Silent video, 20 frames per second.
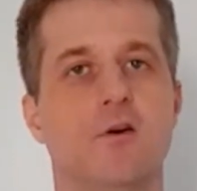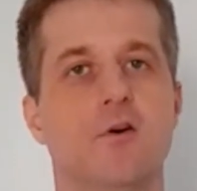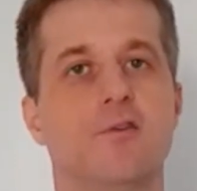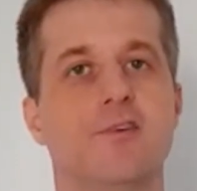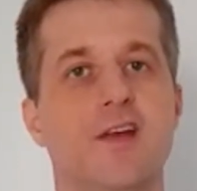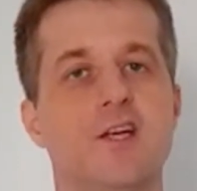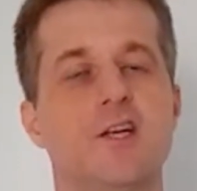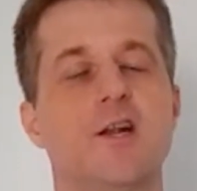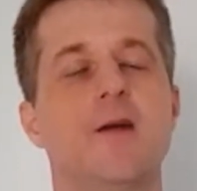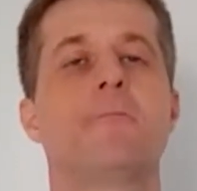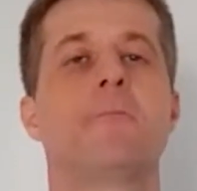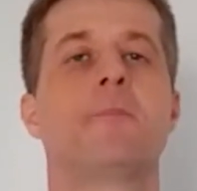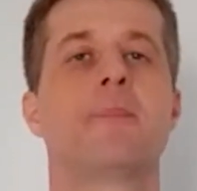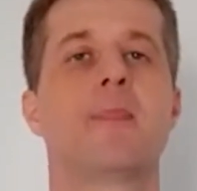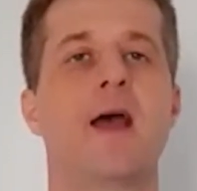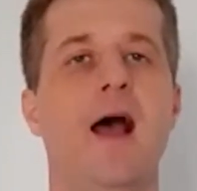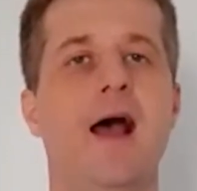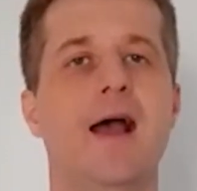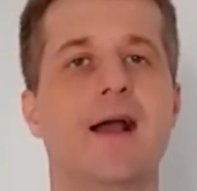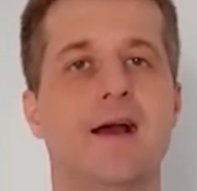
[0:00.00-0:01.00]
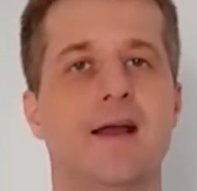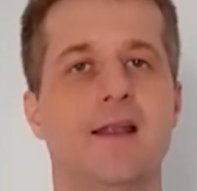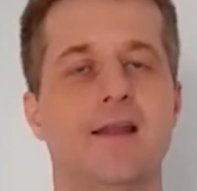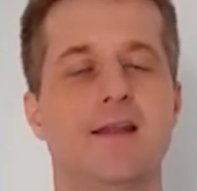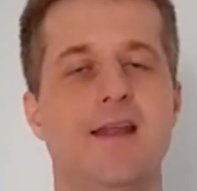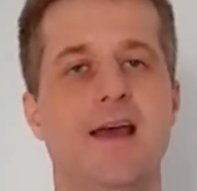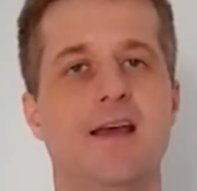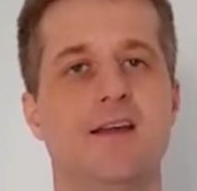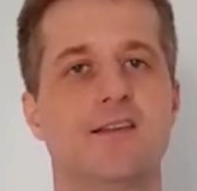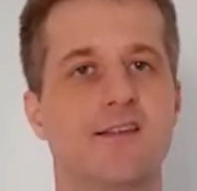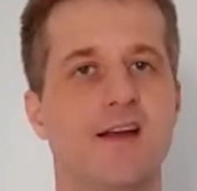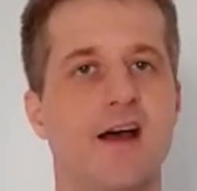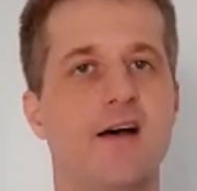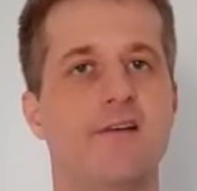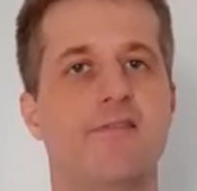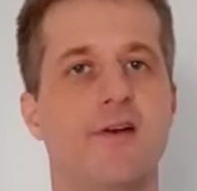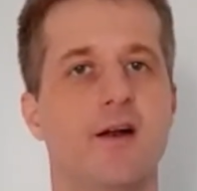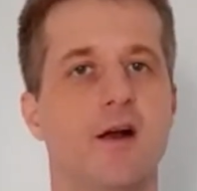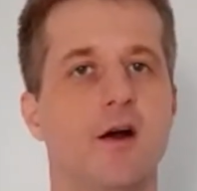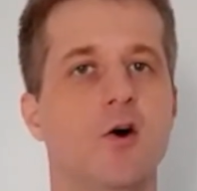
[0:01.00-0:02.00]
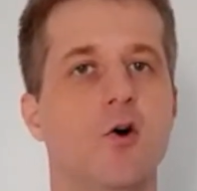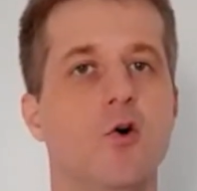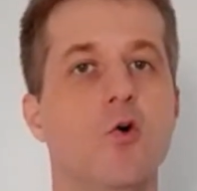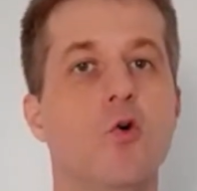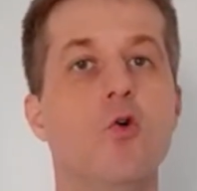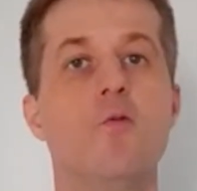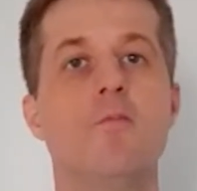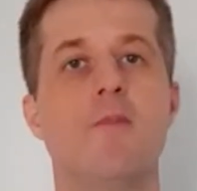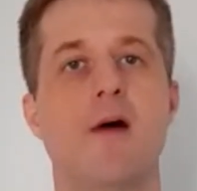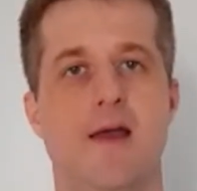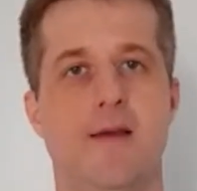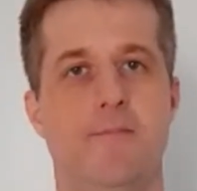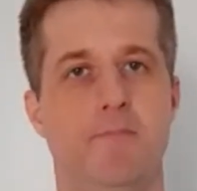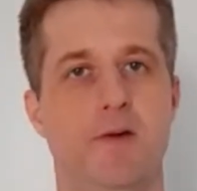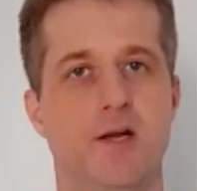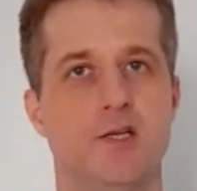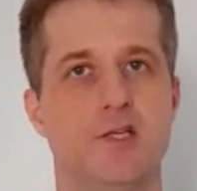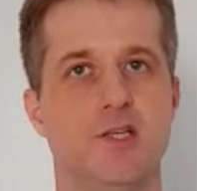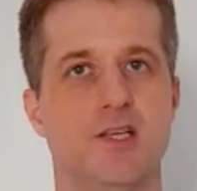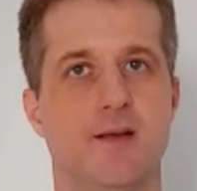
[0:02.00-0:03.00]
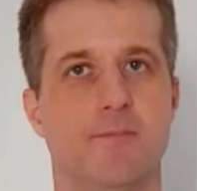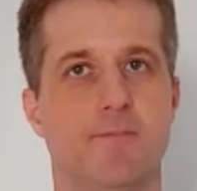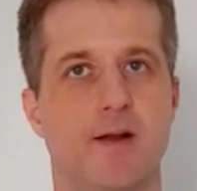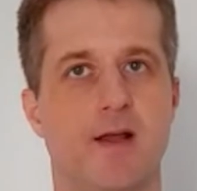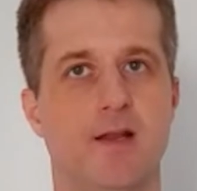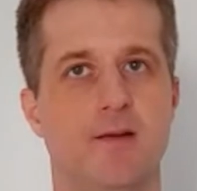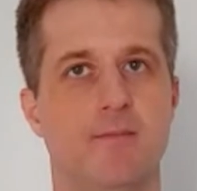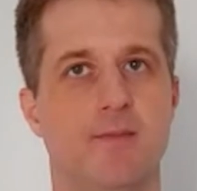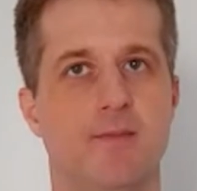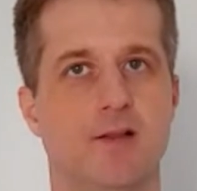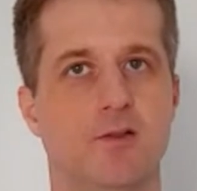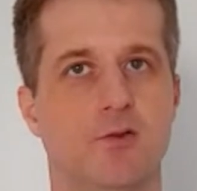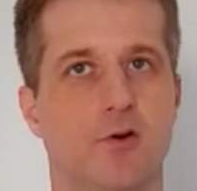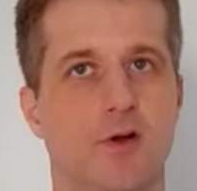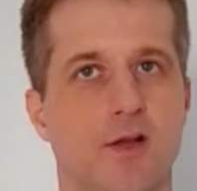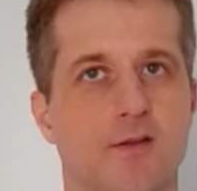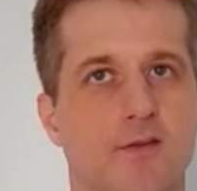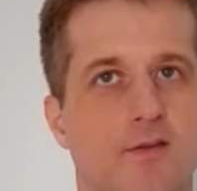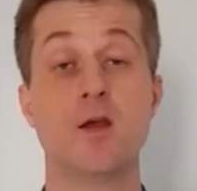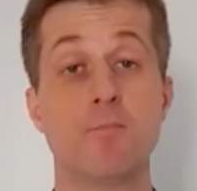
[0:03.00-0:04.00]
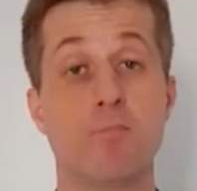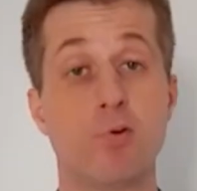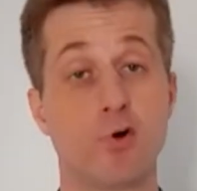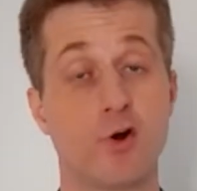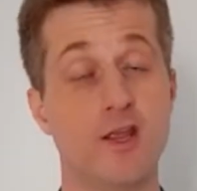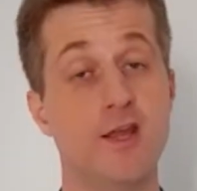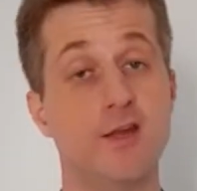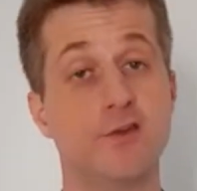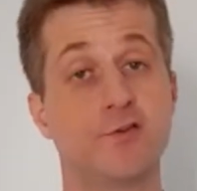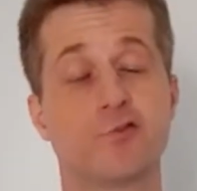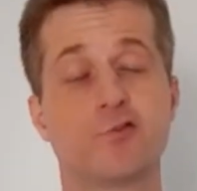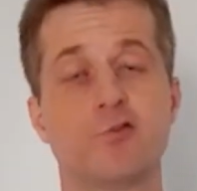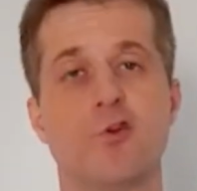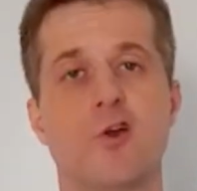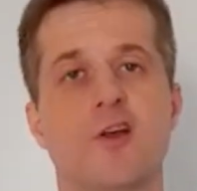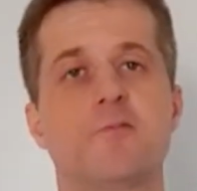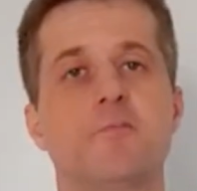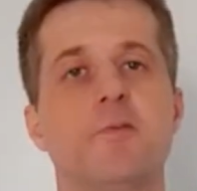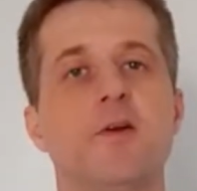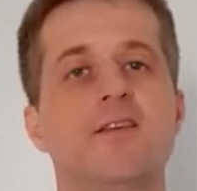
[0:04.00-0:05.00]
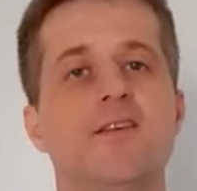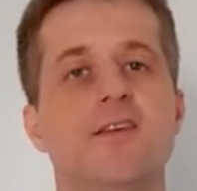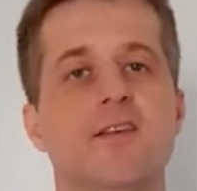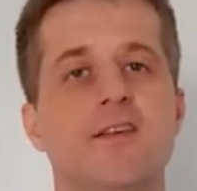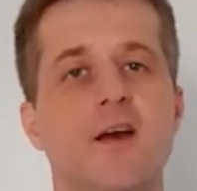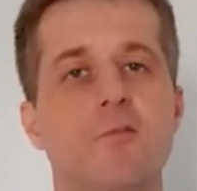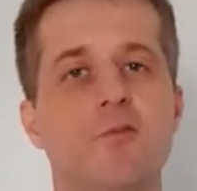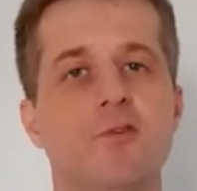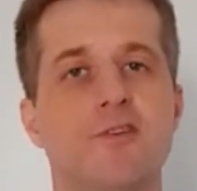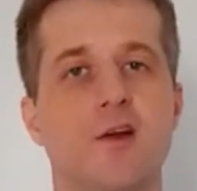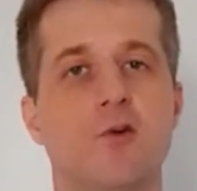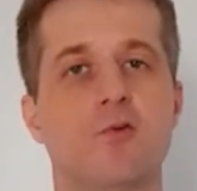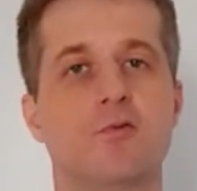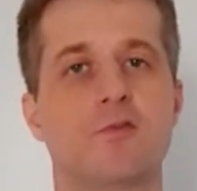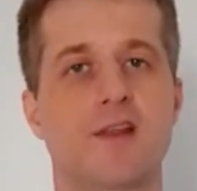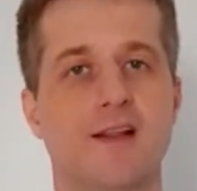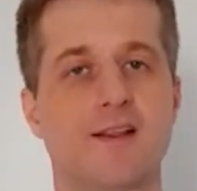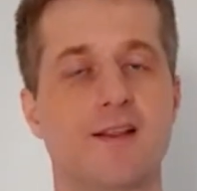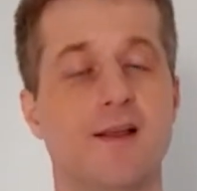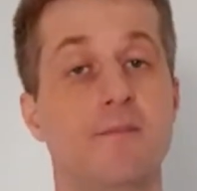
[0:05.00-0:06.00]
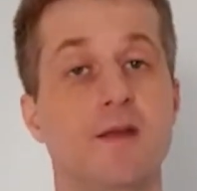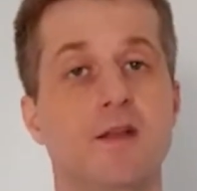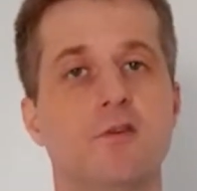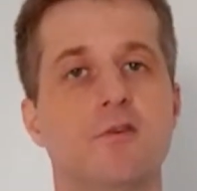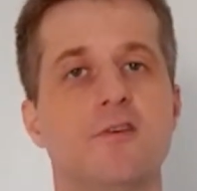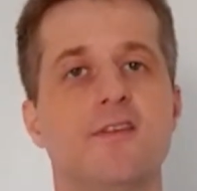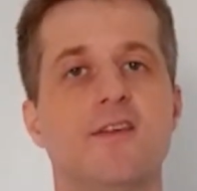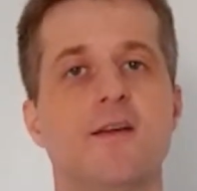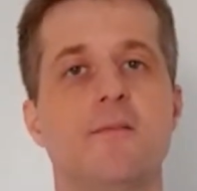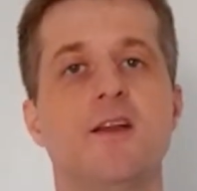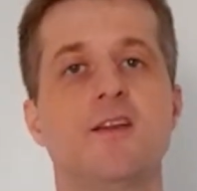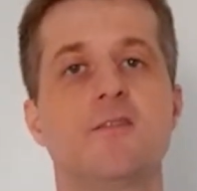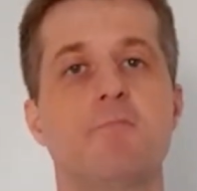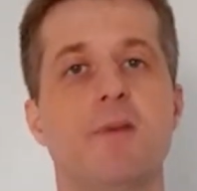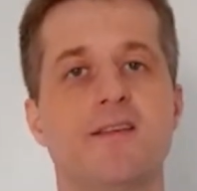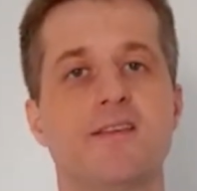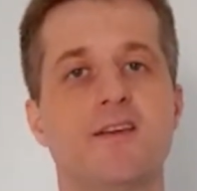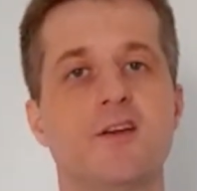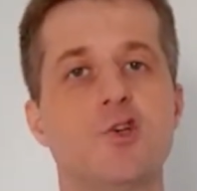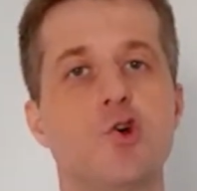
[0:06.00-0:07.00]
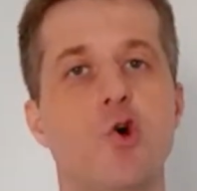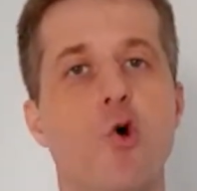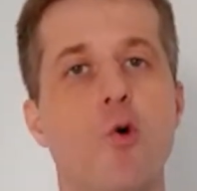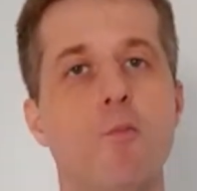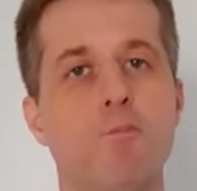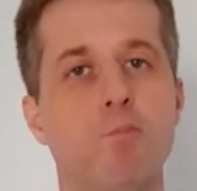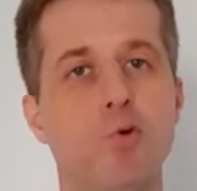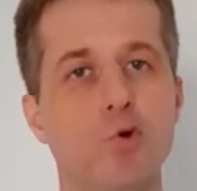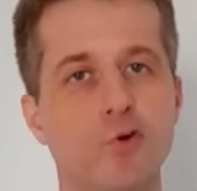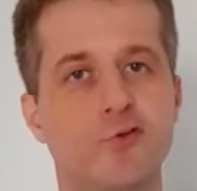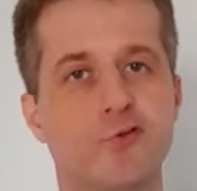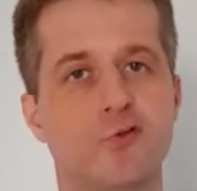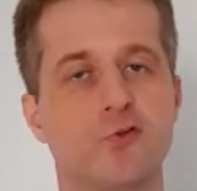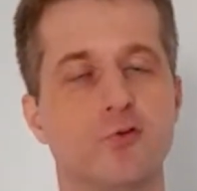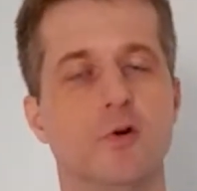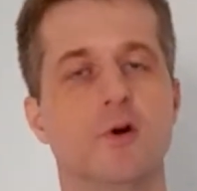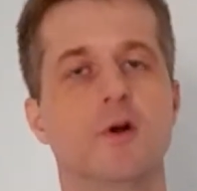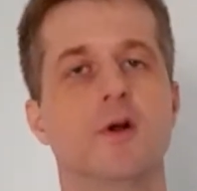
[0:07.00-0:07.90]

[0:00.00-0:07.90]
Ou seja, a cada 10 safra, uma é perdida para nematóides. Por isso, nós precisamos ter um tratamento de sementes bastante robusto.